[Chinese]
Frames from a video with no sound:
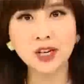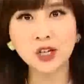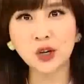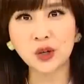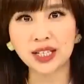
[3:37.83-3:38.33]
北
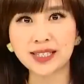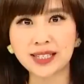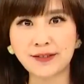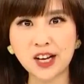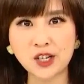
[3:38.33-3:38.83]
市永和
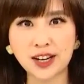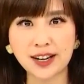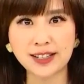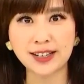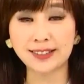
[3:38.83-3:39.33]
则发生了
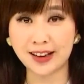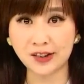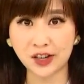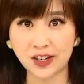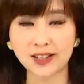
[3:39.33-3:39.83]
一起
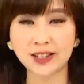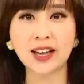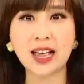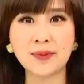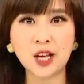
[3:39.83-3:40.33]
单车的窃
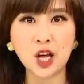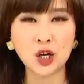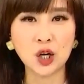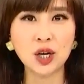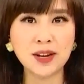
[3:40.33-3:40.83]
案，
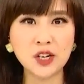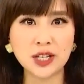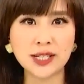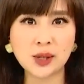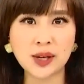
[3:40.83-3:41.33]
有一名
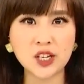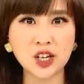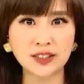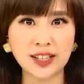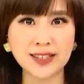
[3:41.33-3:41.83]
十七岁的
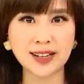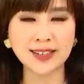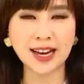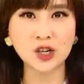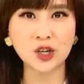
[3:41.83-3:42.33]
少年
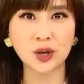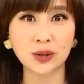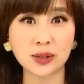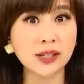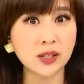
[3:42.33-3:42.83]
将价值
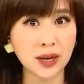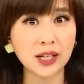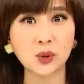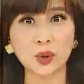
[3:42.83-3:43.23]
有四万